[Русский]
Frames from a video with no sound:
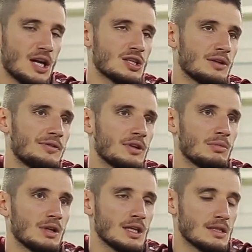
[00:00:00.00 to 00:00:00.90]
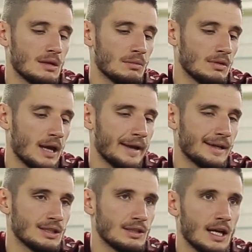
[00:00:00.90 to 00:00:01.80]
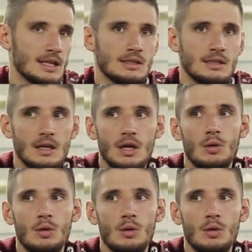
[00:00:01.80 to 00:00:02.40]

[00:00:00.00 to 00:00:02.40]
каждой фирме есть, там Nike, Adidas,